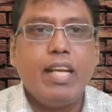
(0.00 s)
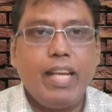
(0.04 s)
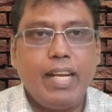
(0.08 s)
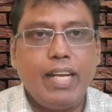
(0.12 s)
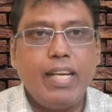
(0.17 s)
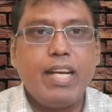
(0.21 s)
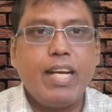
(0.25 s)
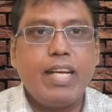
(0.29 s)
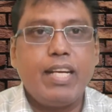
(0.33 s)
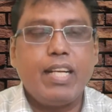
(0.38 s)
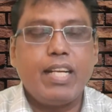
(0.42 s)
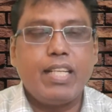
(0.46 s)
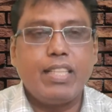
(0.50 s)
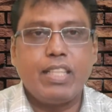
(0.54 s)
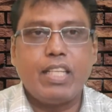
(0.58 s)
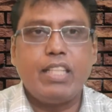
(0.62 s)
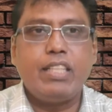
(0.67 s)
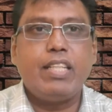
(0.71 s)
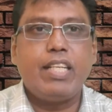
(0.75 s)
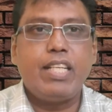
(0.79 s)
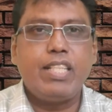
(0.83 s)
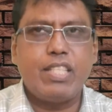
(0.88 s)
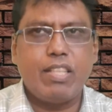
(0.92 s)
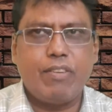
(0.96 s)
இங்கிலாண்டுக்கு எதிராக
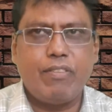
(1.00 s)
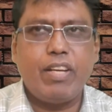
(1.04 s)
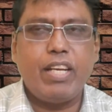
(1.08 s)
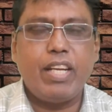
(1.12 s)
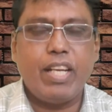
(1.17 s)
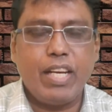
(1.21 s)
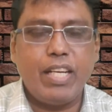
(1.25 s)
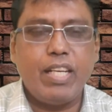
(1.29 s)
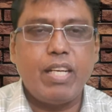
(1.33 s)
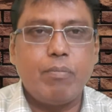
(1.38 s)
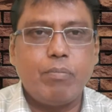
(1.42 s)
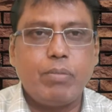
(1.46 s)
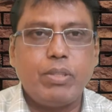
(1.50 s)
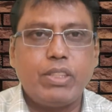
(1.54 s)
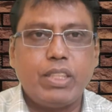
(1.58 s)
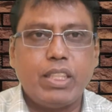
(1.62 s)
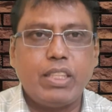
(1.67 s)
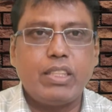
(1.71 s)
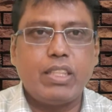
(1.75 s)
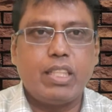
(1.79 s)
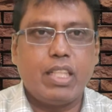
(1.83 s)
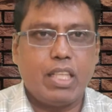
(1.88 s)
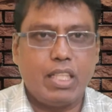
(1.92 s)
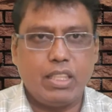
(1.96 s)
த்ரீ செவன்ட்டி எயிட் நம்ம
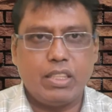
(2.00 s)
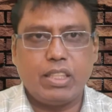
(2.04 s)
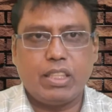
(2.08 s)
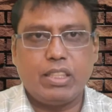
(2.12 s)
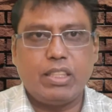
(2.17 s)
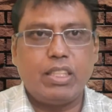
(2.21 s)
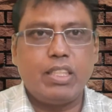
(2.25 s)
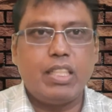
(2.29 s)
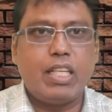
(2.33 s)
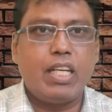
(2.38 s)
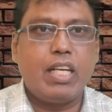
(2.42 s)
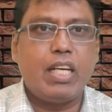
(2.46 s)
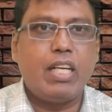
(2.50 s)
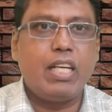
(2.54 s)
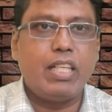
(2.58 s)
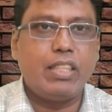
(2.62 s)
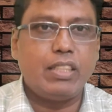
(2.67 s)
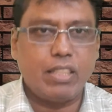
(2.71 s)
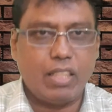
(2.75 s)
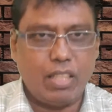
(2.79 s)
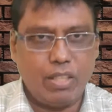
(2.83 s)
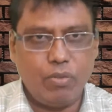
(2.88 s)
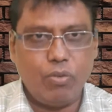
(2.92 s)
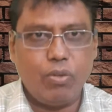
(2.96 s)
சேசிங்க அதில் சச்சின் ஹண்ட்ரட்
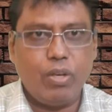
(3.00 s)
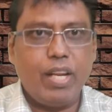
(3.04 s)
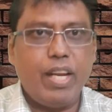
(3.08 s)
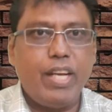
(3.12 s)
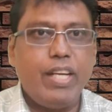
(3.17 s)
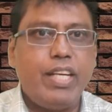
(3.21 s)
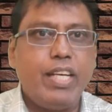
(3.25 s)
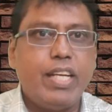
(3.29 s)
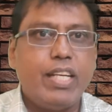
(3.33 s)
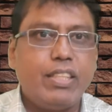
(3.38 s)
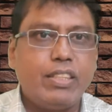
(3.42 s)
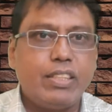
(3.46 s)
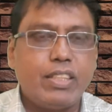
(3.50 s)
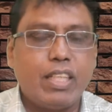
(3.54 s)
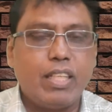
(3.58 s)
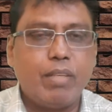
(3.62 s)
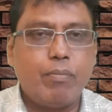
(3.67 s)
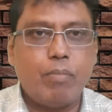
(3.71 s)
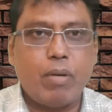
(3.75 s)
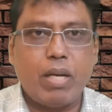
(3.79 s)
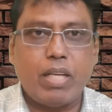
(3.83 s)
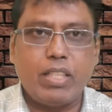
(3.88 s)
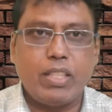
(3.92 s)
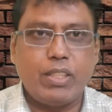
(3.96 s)
அடித்தார் இவர் எயிட்டி அடித்தார்
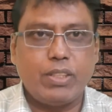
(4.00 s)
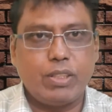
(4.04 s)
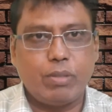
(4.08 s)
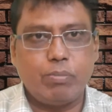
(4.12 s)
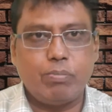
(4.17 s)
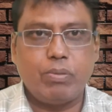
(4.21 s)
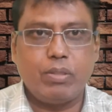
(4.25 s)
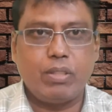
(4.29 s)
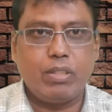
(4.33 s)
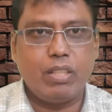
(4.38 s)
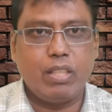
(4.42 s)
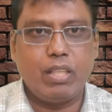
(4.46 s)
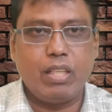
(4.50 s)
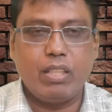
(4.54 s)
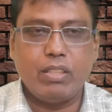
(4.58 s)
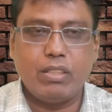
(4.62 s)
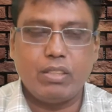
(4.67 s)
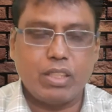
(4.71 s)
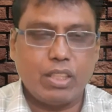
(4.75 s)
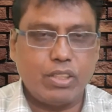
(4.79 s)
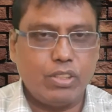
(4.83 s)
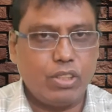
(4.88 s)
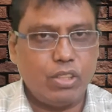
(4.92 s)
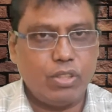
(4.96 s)
பார்ட்னர்ஷிப்
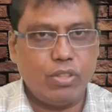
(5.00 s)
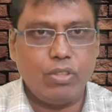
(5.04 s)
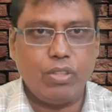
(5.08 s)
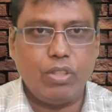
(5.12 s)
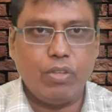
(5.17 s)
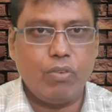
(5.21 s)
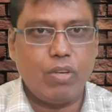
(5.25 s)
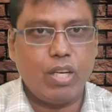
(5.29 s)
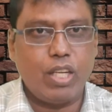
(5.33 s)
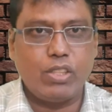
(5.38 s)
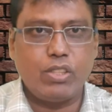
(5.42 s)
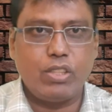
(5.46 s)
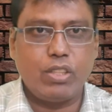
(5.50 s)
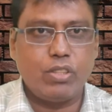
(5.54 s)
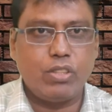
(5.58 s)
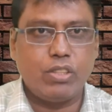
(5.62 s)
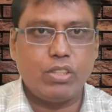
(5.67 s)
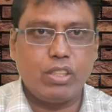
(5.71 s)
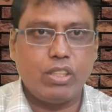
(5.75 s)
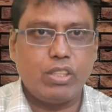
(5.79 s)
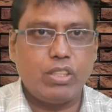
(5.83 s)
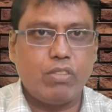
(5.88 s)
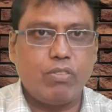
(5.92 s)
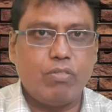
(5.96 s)
சச்சினும் யுவராஜ் சிங்
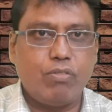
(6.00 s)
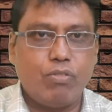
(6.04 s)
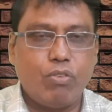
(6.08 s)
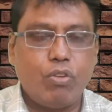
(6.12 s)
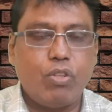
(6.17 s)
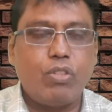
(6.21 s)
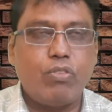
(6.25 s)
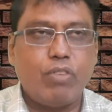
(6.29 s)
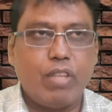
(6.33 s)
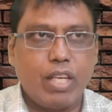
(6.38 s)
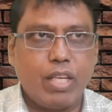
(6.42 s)
சிக்ஸ்த் ஃபோர்த்